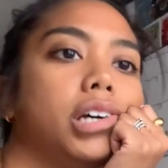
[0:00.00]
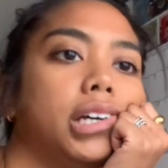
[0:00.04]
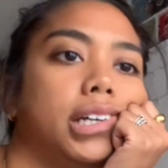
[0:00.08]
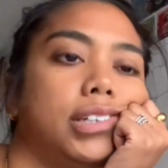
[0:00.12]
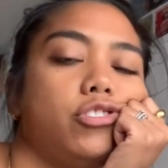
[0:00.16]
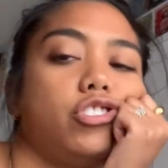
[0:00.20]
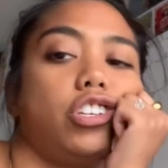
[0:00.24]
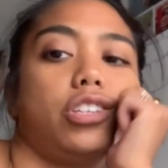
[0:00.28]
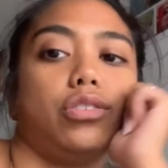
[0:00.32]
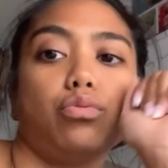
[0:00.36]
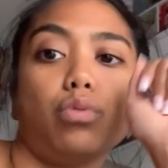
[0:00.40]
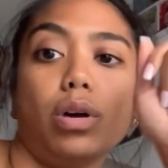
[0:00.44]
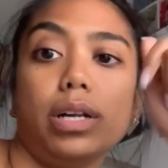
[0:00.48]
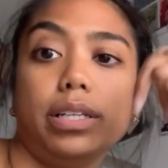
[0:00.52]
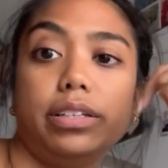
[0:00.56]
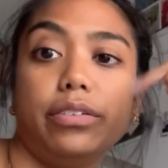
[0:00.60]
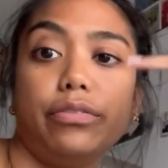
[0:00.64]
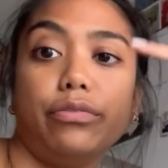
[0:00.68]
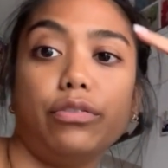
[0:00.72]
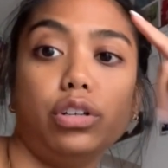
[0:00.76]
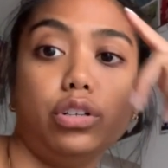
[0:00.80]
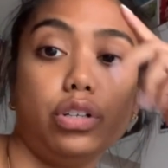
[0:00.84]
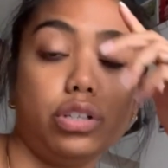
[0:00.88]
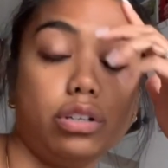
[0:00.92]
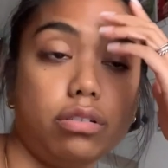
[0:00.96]
cioè su altri
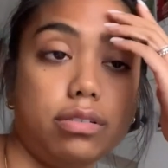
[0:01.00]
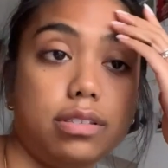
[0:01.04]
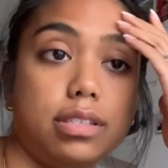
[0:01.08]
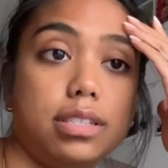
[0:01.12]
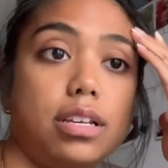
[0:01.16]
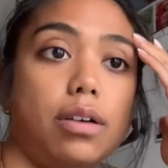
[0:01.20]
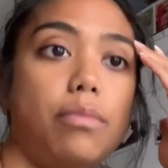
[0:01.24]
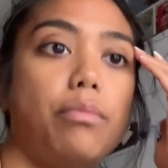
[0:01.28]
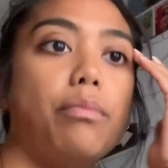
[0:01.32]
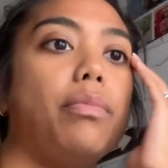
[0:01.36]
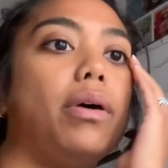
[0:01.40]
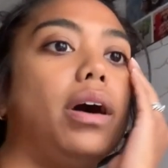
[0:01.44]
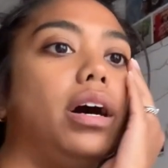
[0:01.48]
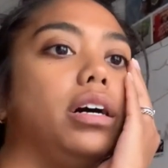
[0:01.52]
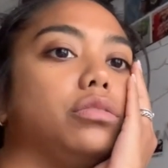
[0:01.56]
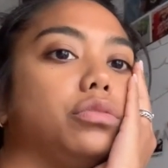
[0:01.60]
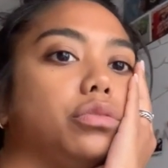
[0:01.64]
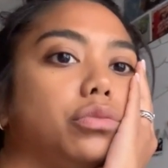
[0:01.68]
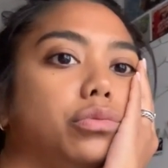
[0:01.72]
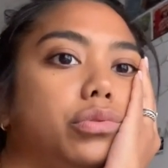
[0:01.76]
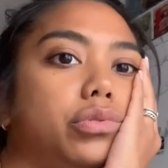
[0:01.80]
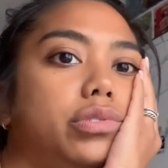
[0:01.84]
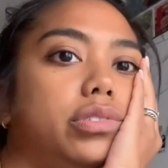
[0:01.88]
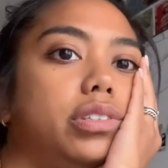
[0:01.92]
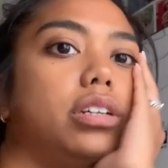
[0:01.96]
fogli che ho stampato
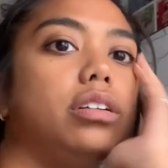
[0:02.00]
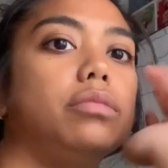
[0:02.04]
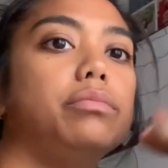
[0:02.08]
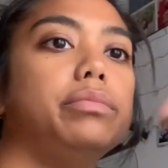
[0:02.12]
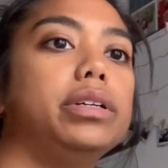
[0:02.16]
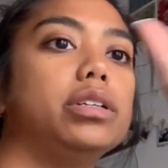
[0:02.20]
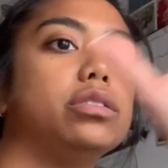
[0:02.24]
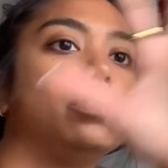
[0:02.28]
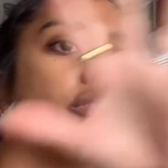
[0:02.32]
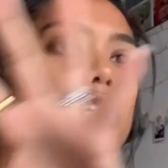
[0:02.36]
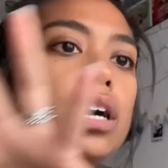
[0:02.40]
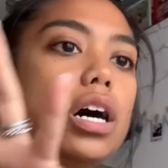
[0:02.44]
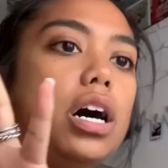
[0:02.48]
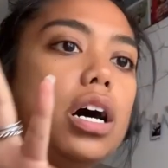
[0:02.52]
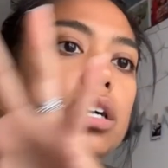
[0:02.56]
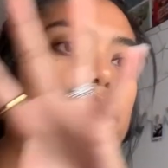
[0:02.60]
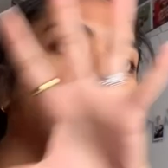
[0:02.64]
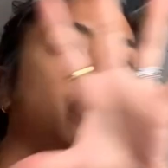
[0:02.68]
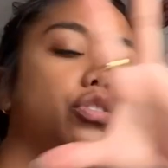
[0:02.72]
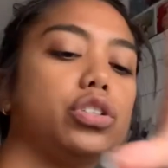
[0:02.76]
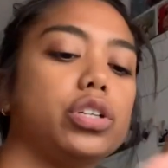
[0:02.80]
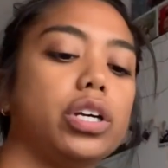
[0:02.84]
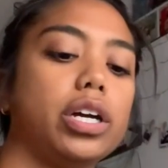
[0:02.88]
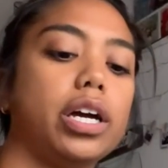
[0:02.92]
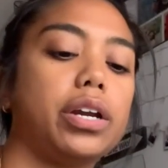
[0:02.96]
così almeno da
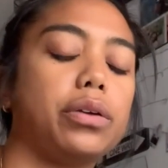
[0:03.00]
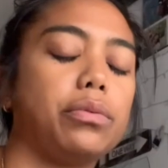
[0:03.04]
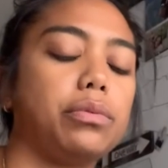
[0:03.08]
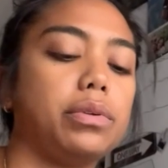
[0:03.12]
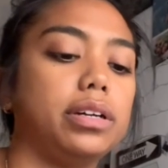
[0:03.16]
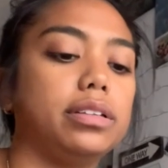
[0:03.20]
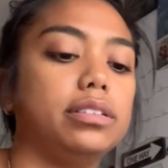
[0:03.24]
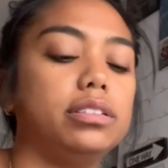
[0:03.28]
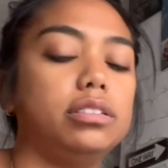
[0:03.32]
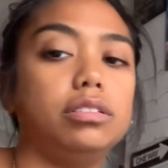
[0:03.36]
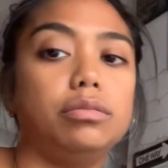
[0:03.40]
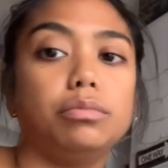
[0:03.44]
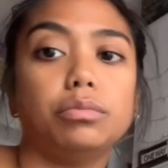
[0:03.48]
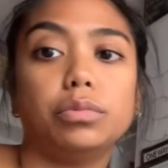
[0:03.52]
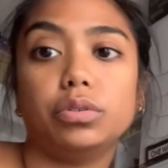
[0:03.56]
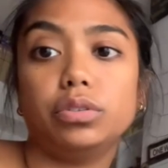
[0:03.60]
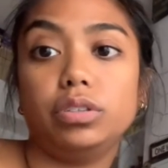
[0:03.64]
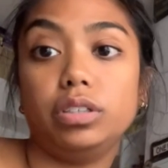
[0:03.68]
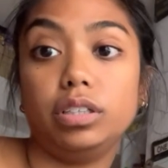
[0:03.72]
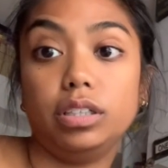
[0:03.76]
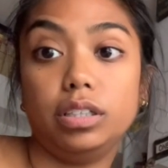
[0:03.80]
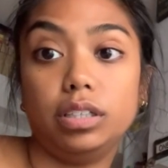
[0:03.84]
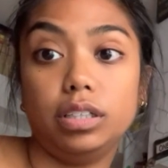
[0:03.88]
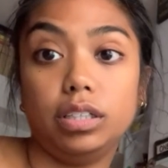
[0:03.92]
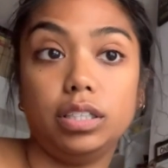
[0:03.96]
cercare un attimo
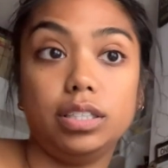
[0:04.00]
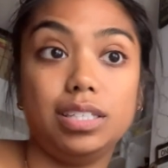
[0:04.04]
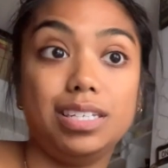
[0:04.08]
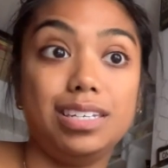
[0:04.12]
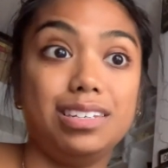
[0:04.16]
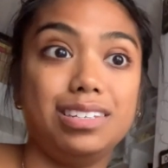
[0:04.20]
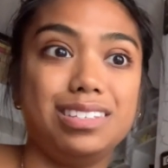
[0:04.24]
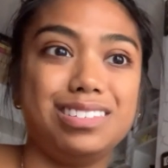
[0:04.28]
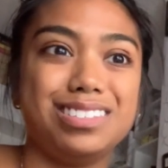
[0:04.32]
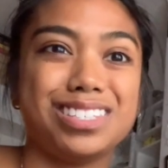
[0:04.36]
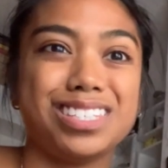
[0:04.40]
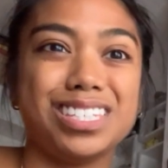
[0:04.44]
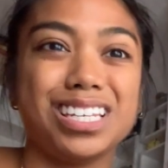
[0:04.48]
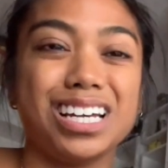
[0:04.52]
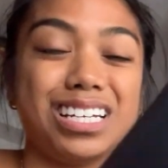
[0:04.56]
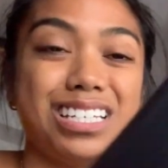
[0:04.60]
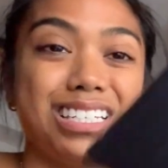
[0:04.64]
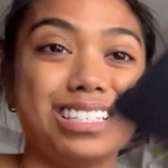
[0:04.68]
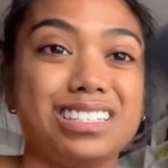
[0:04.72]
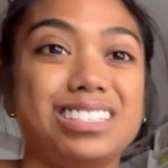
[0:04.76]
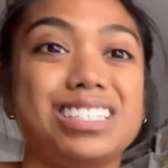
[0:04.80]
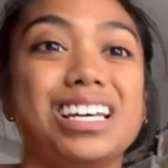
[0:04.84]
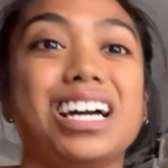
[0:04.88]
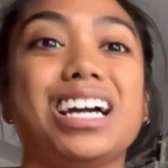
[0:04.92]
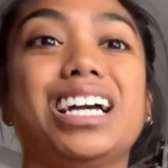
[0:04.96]
di, di
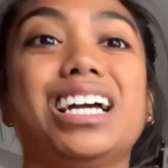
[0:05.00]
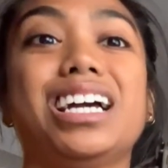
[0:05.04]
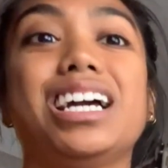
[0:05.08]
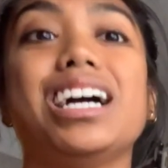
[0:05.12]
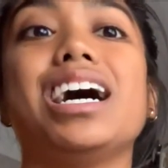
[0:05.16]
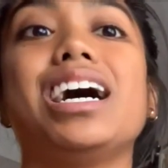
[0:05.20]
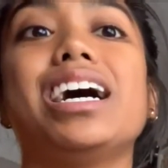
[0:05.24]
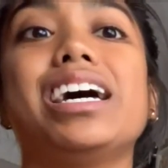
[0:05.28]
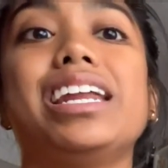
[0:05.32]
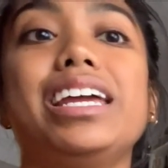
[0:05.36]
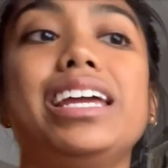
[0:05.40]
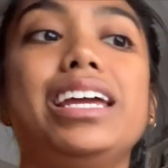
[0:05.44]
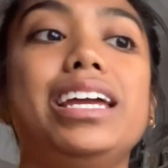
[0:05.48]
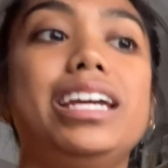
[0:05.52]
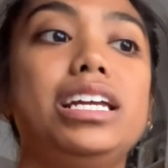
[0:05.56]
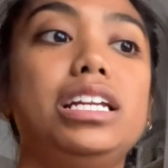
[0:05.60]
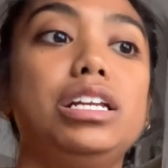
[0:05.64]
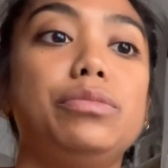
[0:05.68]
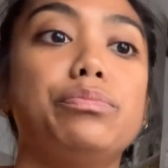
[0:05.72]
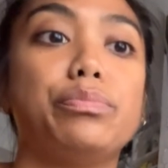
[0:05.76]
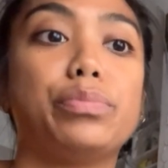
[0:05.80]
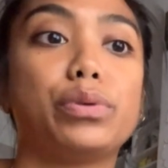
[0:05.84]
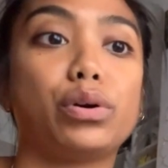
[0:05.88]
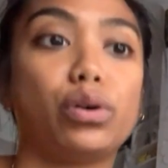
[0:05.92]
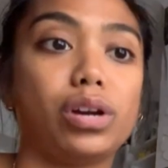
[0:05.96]
staccare
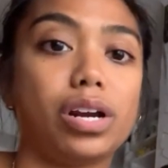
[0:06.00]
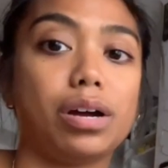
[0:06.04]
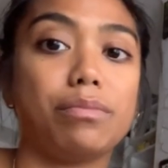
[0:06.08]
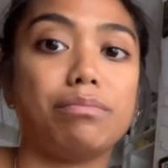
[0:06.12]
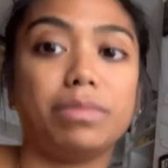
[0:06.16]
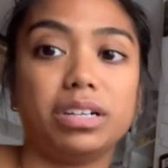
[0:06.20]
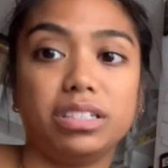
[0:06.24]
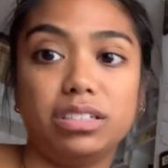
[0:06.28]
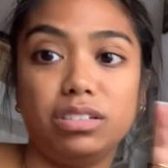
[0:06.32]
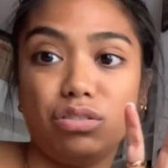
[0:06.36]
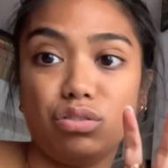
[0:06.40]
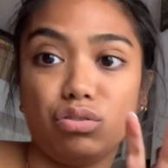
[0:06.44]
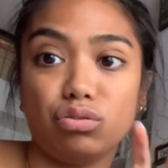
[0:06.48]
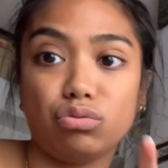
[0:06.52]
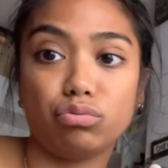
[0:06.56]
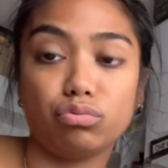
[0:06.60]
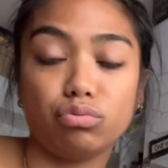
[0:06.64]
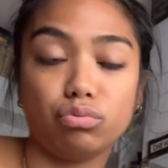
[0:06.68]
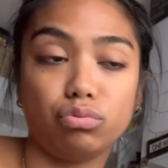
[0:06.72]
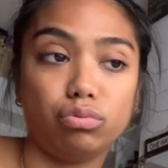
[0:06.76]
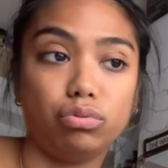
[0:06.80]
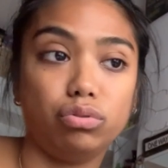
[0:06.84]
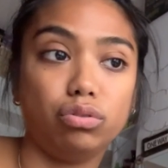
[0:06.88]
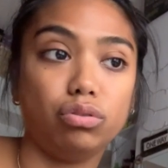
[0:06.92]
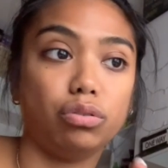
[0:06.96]
il programma di
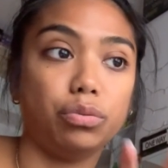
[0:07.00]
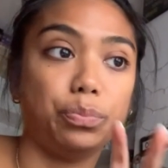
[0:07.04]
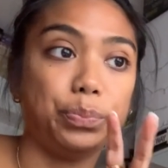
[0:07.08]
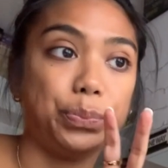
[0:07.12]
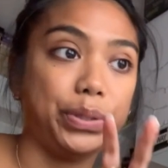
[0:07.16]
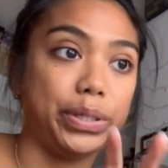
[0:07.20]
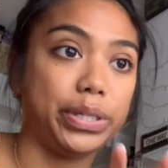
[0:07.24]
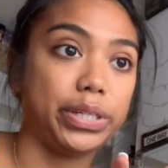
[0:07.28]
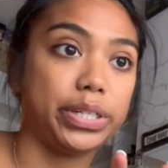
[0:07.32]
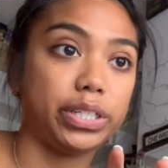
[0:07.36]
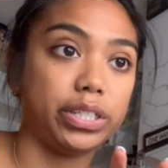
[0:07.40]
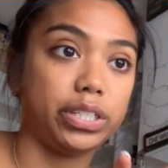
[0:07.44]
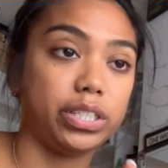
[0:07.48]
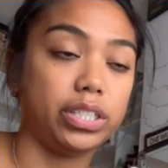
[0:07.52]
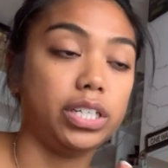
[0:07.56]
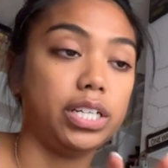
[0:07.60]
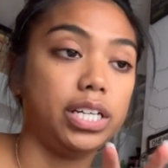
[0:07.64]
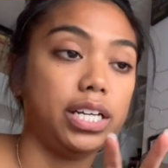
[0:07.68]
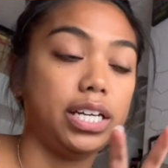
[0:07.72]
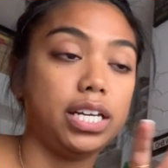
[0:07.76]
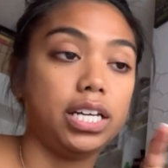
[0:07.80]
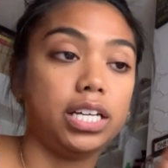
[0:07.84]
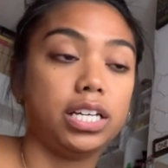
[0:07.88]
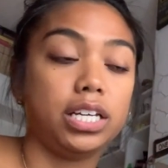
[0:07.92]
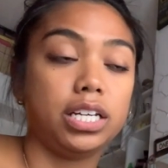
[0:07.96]
studio per
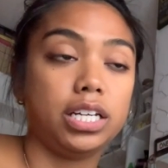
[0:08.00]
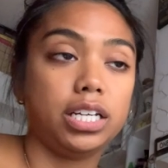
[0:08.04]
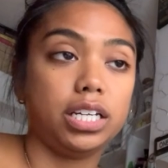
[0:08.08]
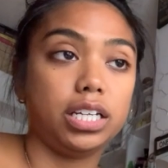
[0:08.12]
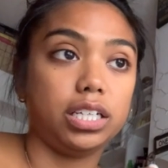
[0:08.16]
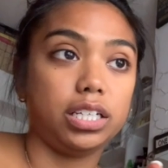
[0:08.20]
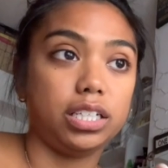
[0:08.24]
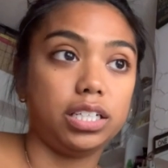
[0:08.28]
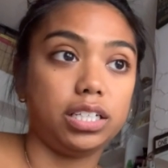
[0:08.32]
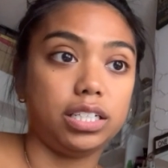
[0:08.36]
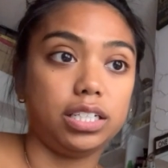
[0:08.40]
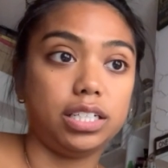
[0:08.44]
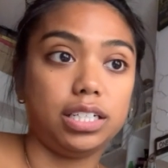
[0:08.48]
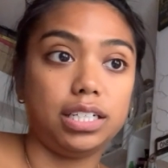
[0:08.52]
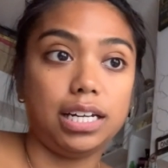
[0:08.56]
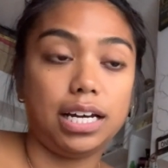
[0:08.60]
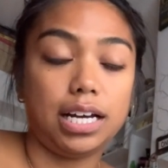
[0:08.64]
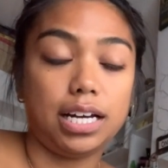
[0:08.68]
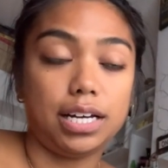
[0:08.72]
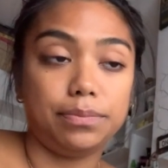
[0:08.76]
eh, la,